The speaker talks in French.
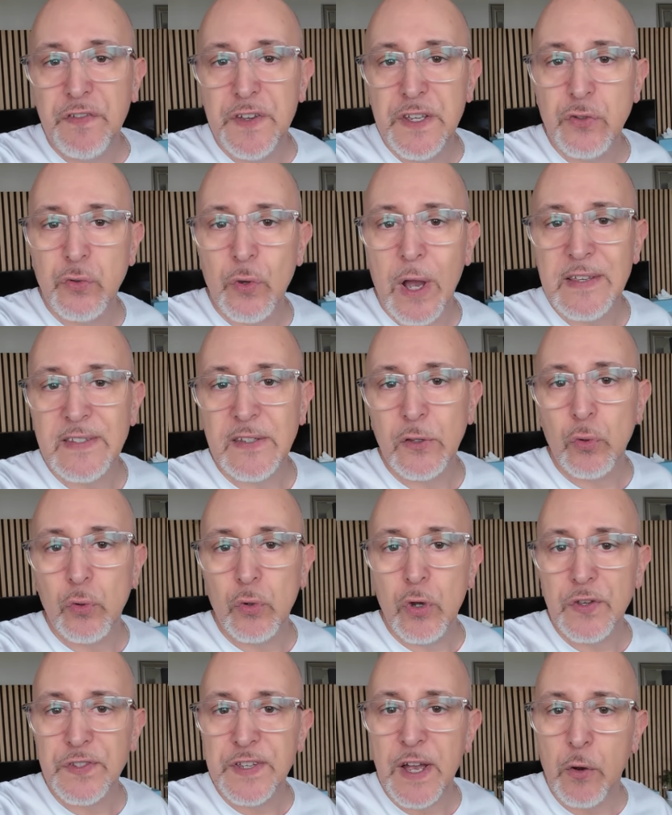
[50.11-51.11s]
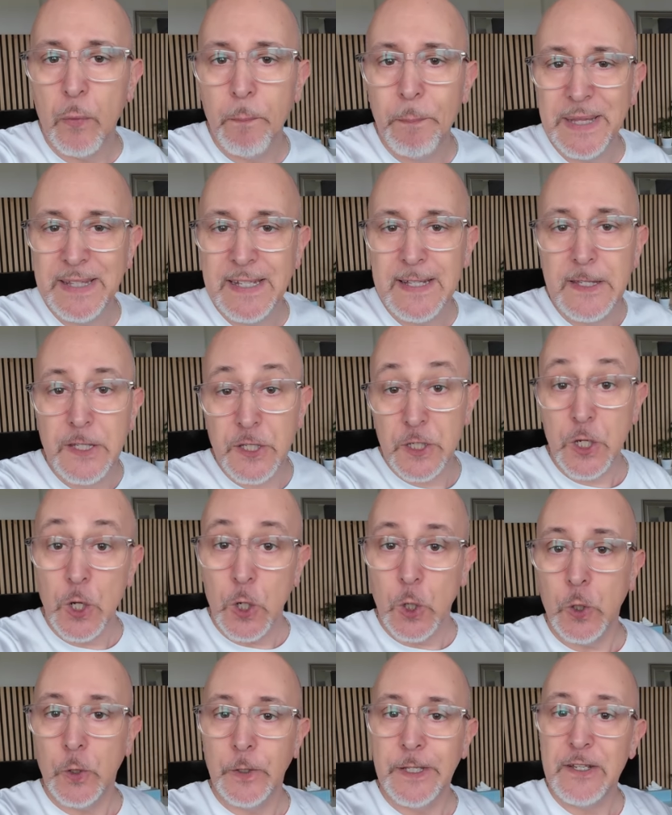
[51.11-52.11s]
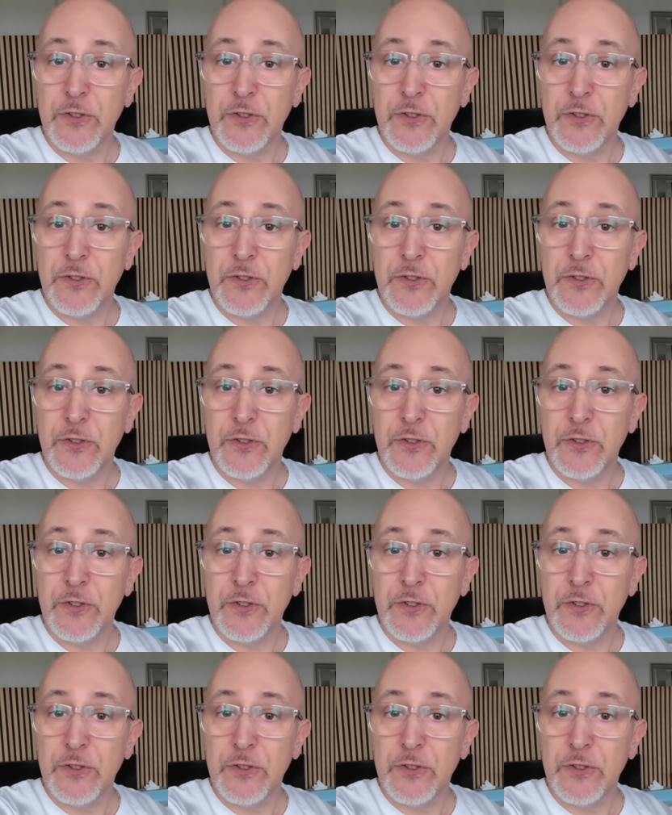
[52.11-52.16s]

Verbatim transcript: fait sur Assetto Corsa Competizione